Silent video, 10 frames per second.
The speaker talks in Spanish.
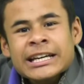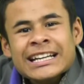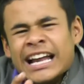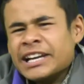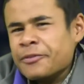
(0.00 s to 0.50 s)

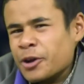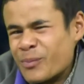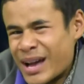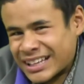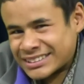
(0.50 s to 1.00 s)
Y las
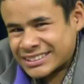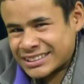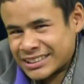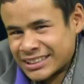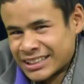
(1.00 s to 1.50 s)
reformas.
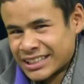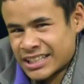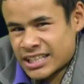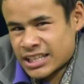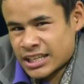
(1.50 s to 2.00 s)

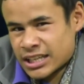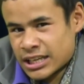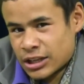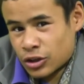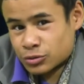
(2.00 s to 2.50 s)

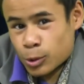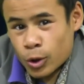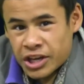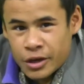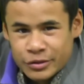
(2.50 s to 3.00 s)
Y los
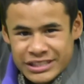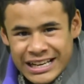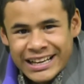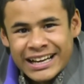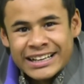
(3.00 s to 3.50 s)
bloqueos
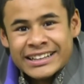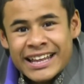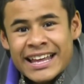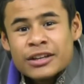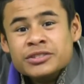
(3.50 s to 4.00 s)
en la carretera de